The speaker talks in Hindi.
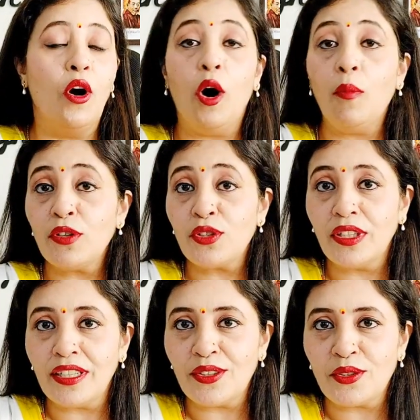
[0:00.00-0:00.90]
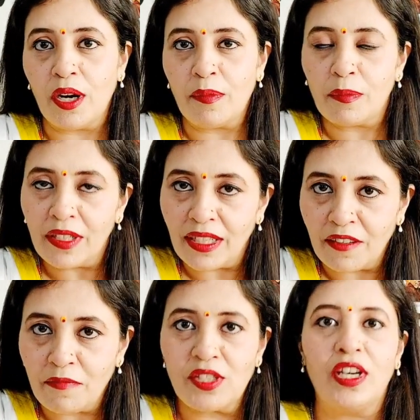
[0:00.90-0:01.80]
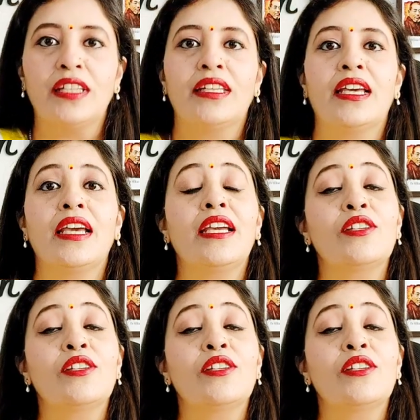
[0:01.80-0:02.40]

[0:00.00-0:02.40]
अपॉर्चुनिटीज़ जो आप अपनी लाइफ में चाहते हैं